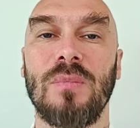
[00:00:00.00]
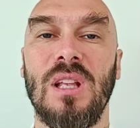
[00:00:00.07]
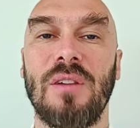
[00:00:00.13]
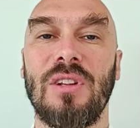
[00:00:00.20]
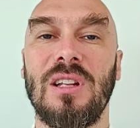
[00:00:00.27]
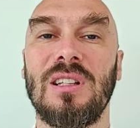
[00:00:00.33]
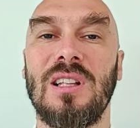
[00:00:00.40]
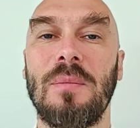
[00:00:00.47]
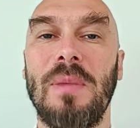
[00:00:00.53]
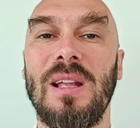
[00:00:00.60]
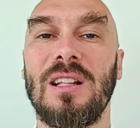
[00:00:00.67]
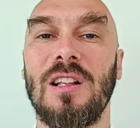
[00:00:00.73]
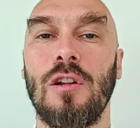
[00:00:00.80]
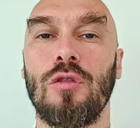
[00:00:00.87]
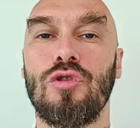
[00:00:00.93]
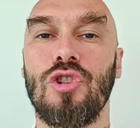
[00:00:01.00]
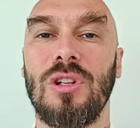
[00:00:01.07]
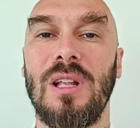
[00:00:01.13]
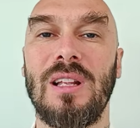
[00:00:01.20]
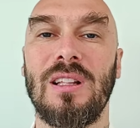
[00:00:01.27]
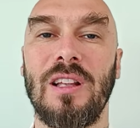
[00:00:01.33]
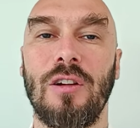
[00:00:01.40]
Evidentemente
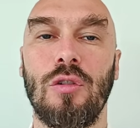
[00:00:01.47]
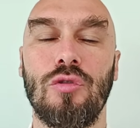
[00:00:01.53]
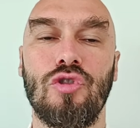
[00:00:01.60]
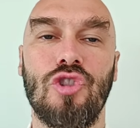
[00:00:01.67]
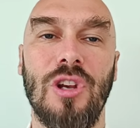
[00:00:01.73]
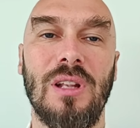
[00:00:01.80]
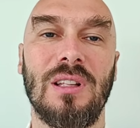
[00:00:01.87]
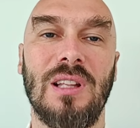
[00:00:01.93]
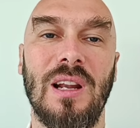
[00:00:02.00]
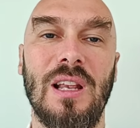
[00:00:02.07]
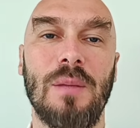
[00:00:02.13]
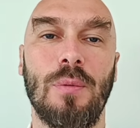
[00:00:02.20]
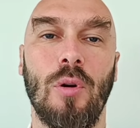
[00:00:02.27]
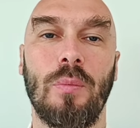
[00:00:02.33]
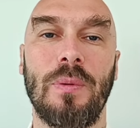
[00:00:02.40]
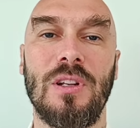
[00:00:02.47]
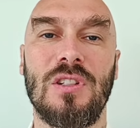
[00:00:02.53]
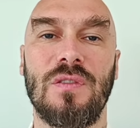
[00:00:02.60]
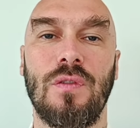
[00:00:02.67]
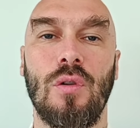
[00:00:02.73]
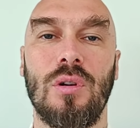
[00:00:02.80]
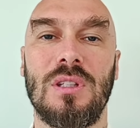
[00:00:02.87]
l'Occidente concentra i propri
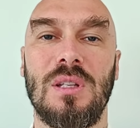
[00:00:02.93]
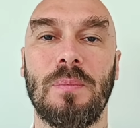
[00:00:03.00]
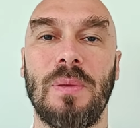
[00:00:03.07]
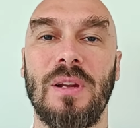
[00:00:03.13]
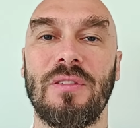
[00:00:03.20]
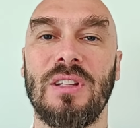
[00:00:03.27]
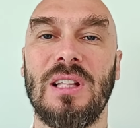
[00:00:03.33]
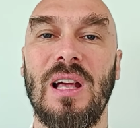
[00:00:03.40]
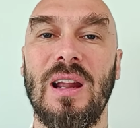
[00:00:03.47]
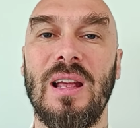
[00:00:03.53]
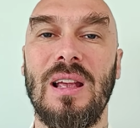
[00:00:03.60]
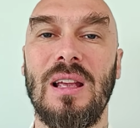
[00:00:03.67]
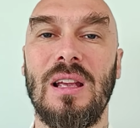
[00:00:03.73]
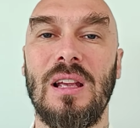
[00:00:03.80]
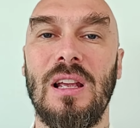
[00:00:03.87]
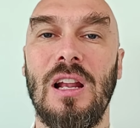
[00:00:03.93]
sforzi per evitare